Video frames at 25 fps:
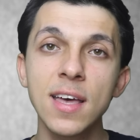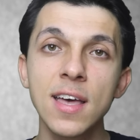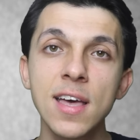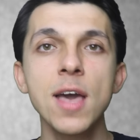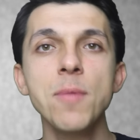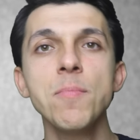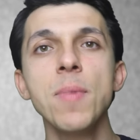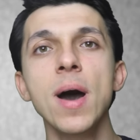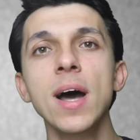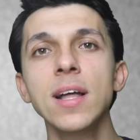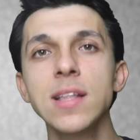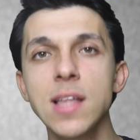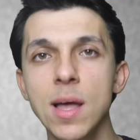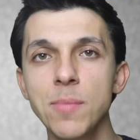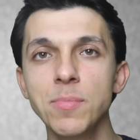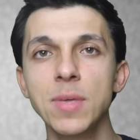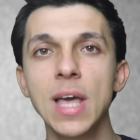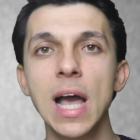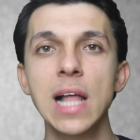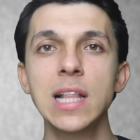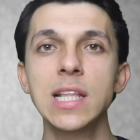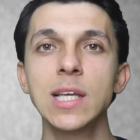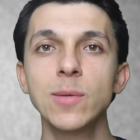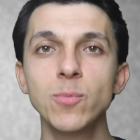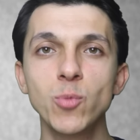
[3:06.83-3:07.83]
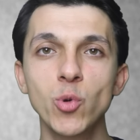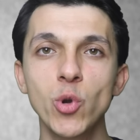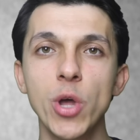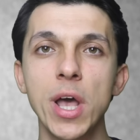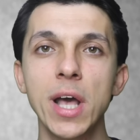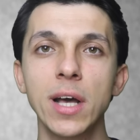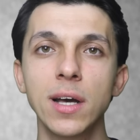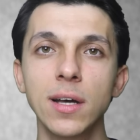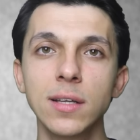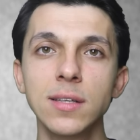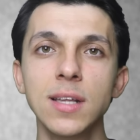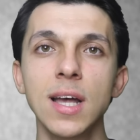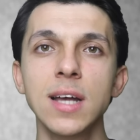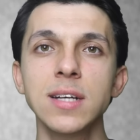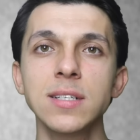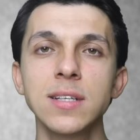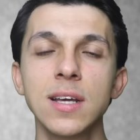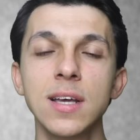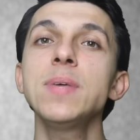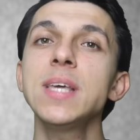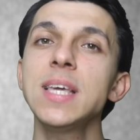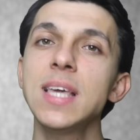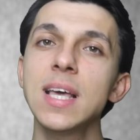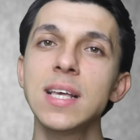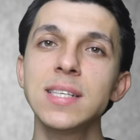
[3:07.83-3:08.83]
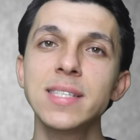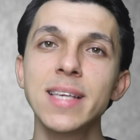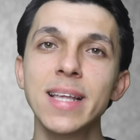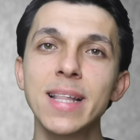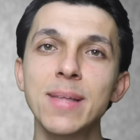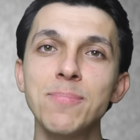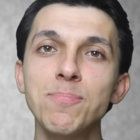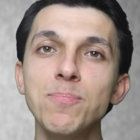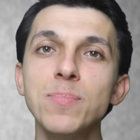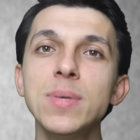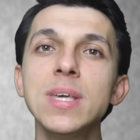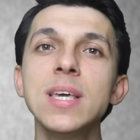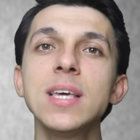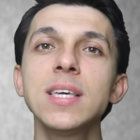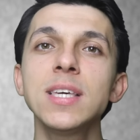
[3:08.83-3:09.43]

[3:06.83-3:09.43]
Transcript: e madem geldik buraya kadar bir gezelim bir